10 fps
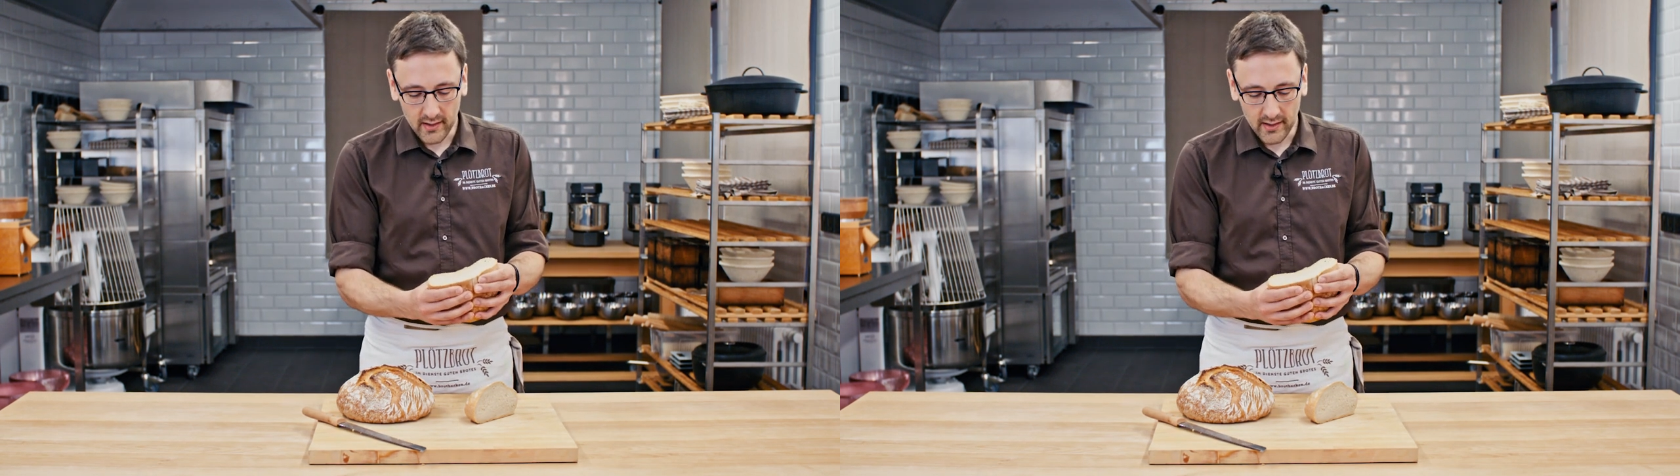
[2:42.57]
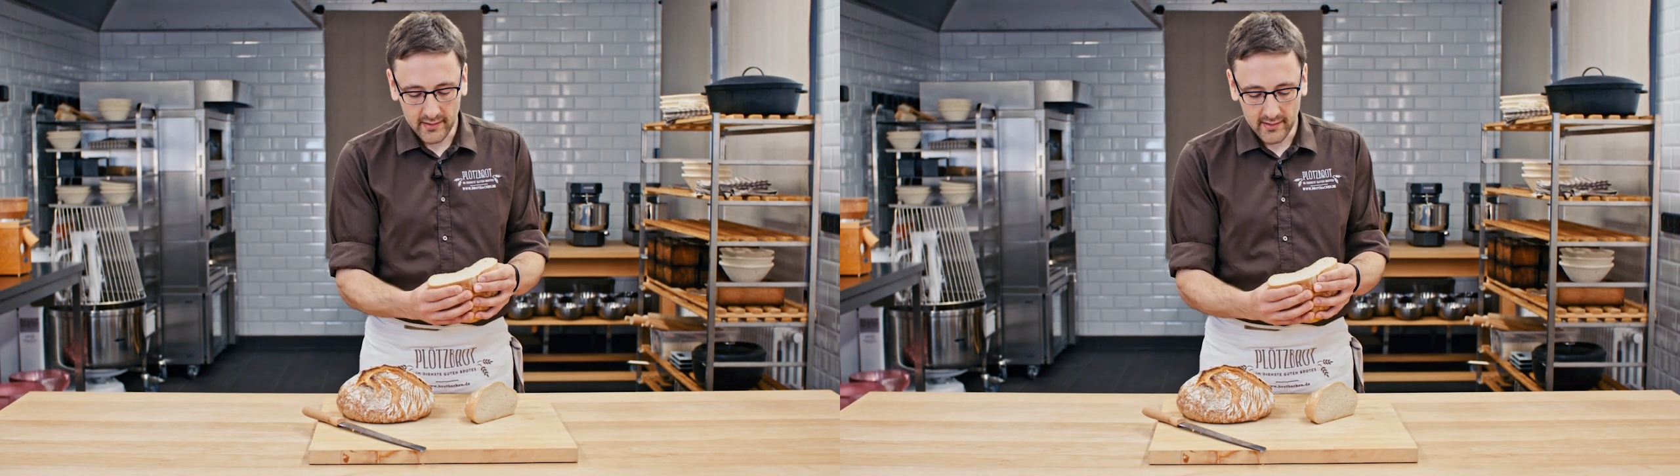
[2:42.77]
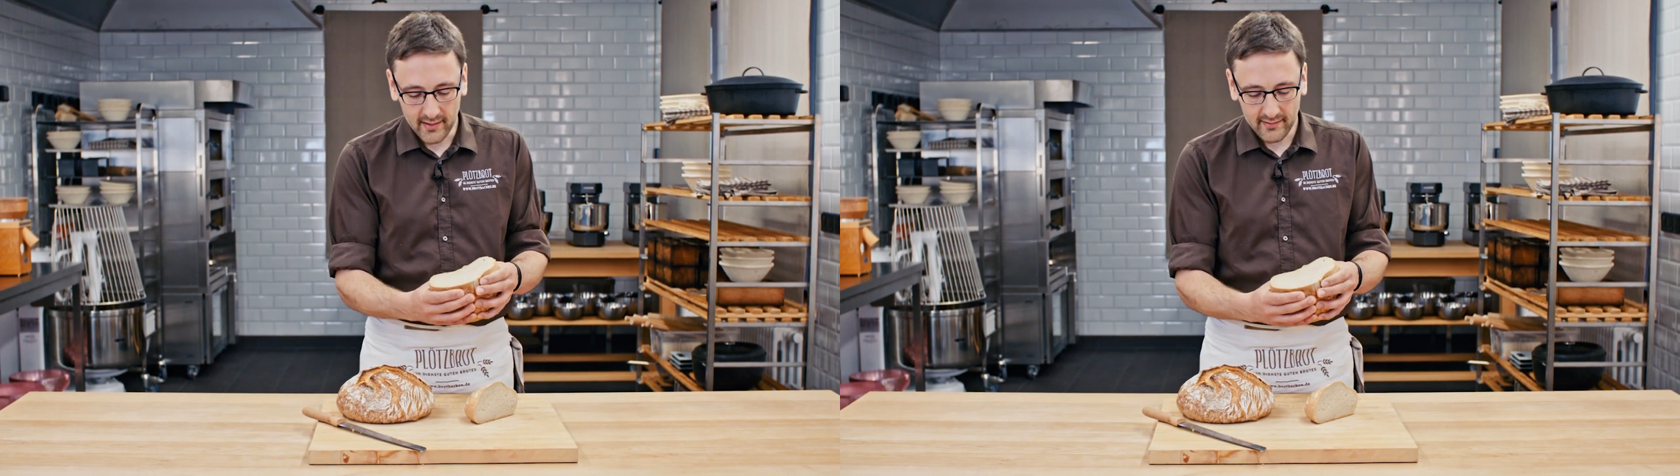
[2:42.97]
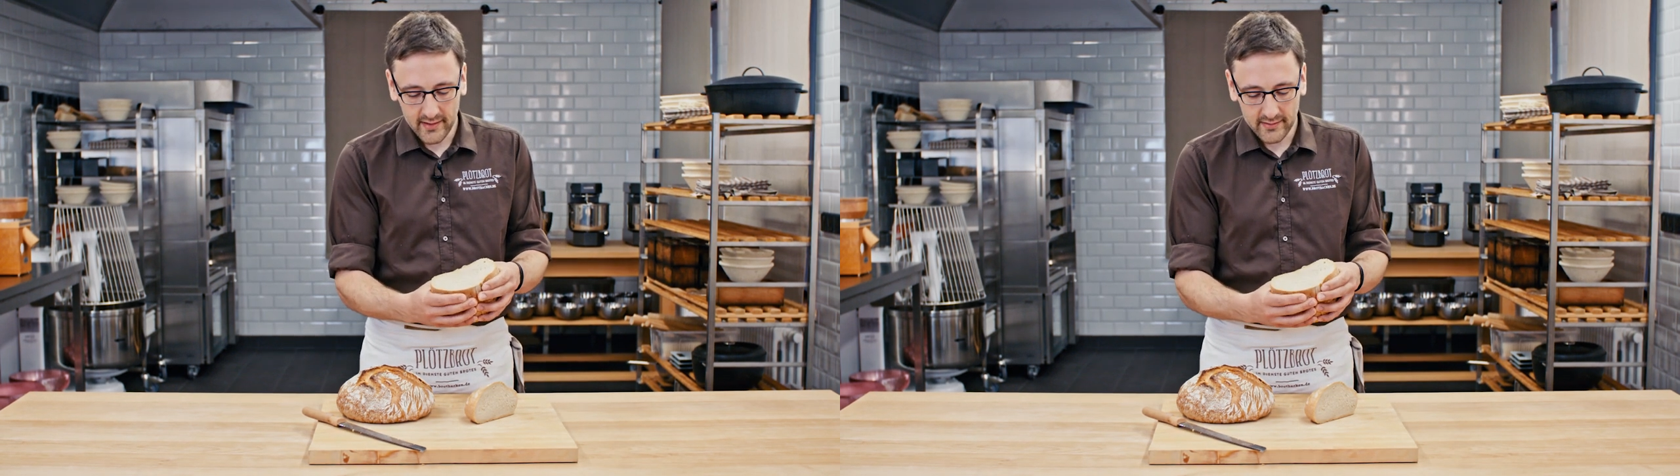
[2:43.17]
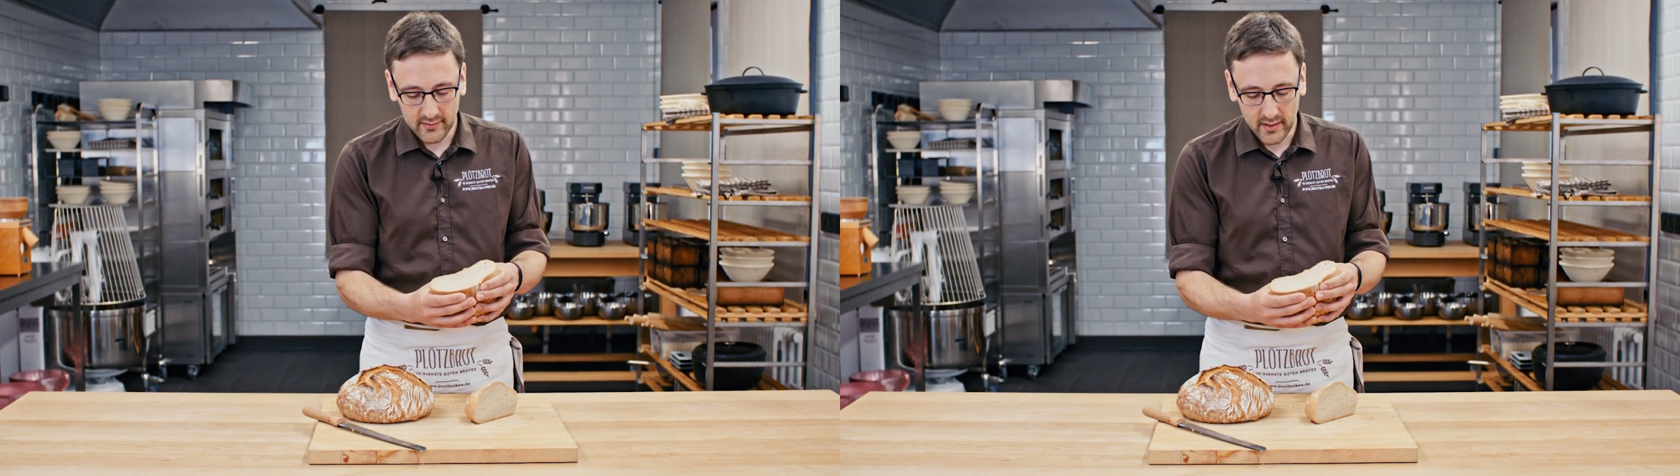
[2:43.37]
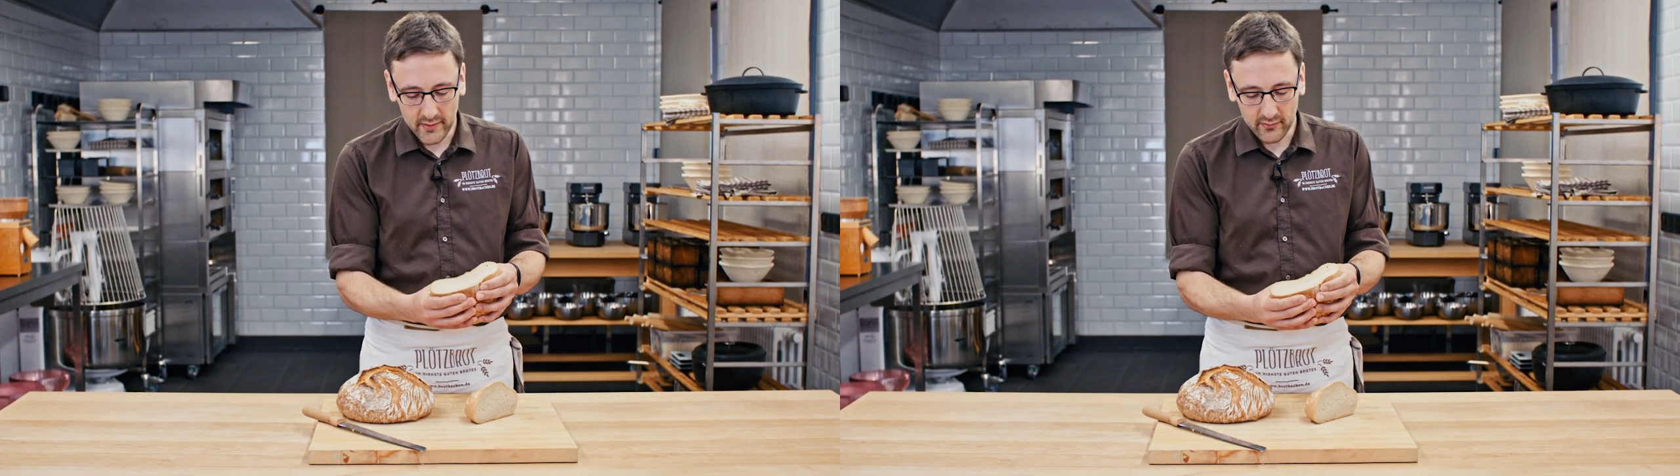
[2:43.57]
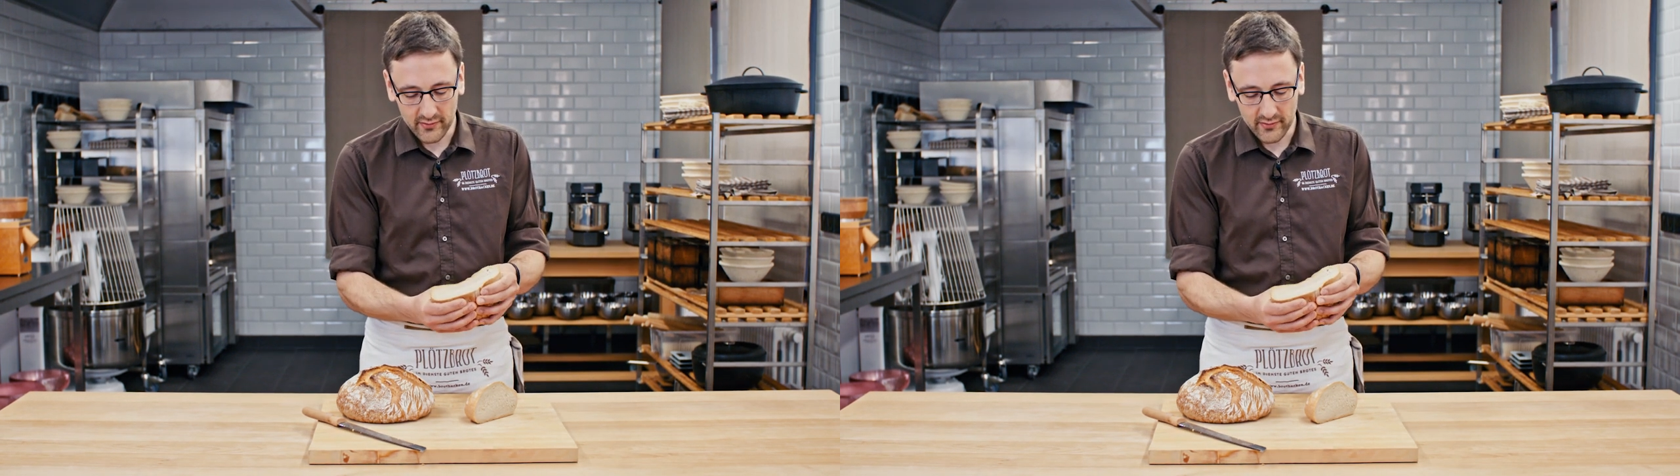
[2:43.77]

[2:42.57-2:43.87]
an die Nase halten, dabei